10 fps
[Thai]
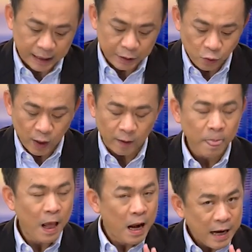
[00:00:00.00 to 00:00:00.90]
ได้ชัดด้วย
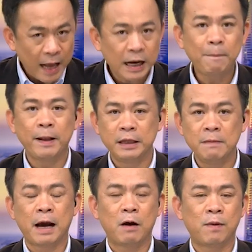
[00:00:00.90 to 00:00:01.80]
และนั่นเป็น
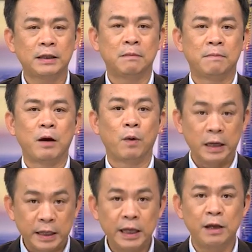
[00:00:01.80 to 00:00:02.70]
ที่มาว่าทำไมวั
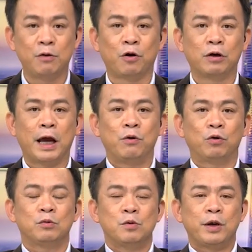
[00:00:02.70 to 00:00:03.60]
นนี้รองนายก
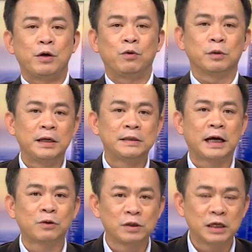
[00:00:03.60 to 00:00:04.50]
รัฐมนตรีณสมคิด
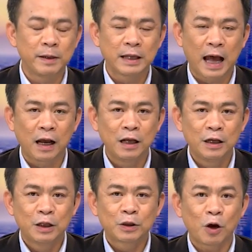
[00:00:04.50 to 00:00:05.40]
จาตุศรีพิทักษ์
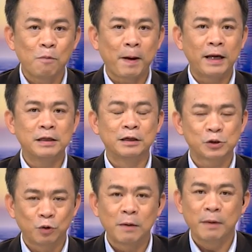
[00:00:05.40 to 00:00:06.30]
ต้องไปถึงก
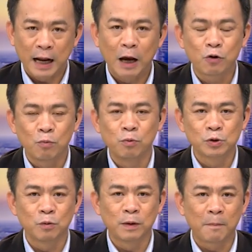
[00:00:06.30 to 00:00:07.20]
ระทรวงคมนาคมคุณ
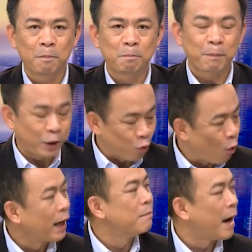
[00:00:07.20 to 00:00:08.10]
ผู้ชมครับไปท
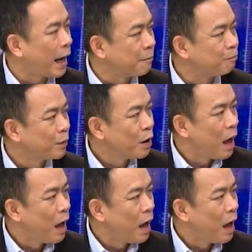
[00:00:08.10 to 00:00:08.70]
วงกันบ้าน